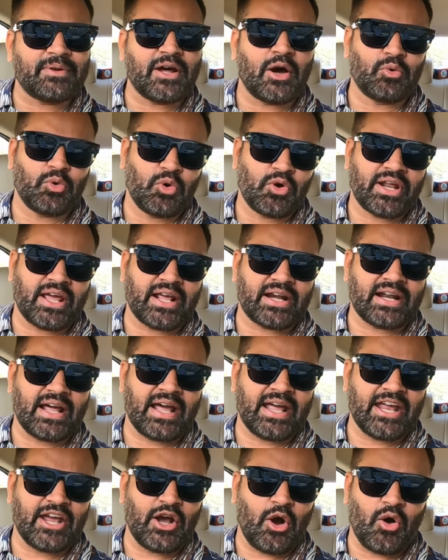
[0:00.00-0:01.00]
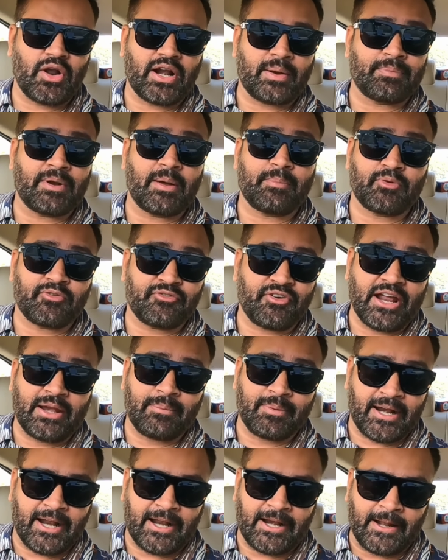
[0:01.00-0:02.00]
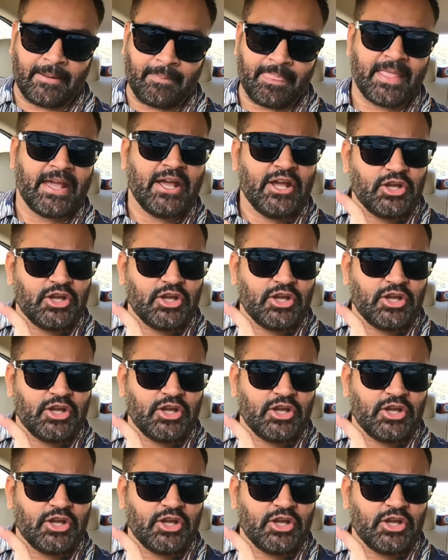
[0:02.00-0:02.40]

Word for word: ऐप डाउनलोड करना है और अपना प्रोफाइल बनाना है